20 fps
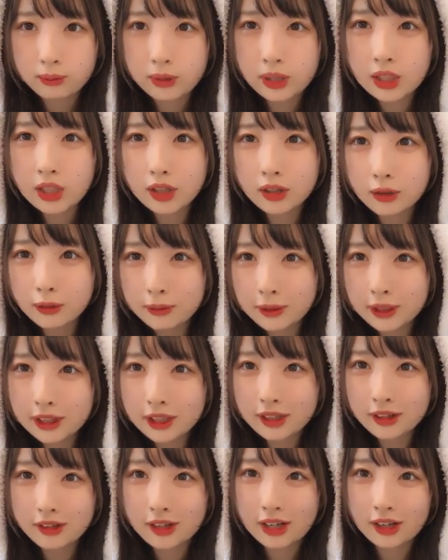みんな伸
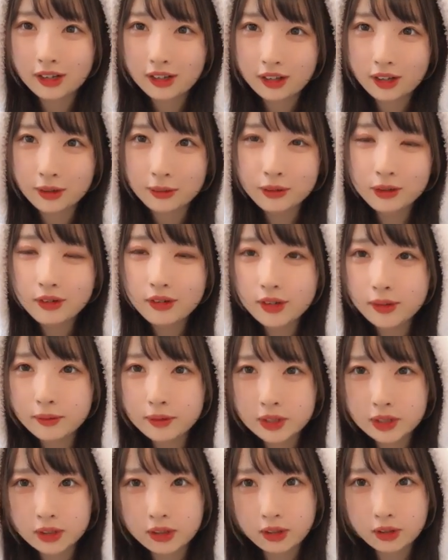びてるやん髪の
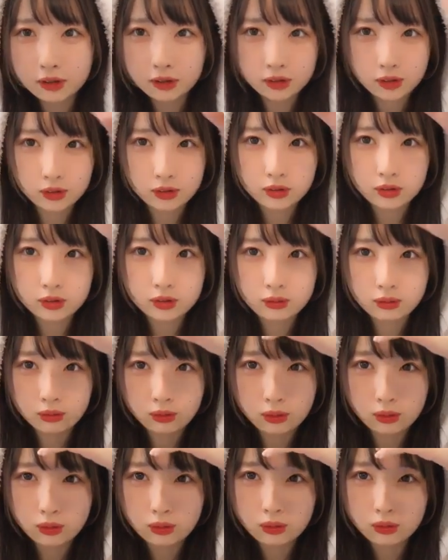毛短くなった
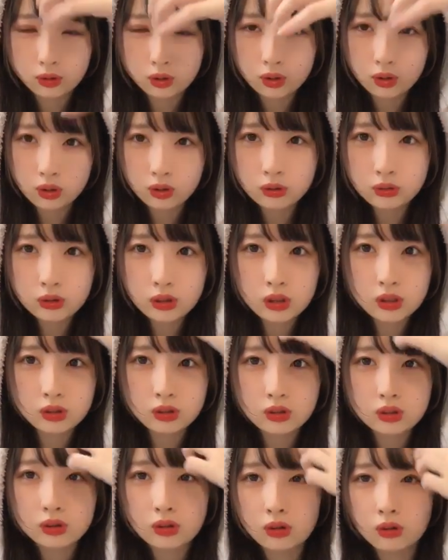人のいなくな
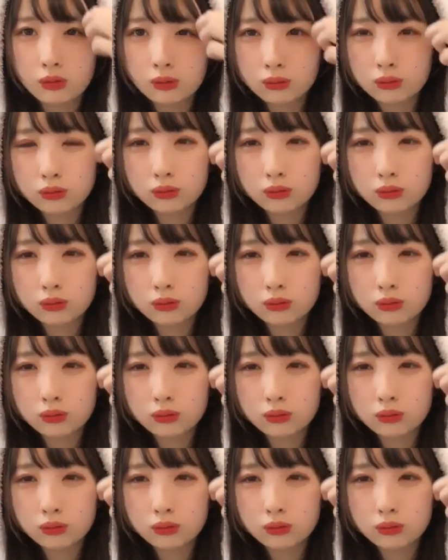いですか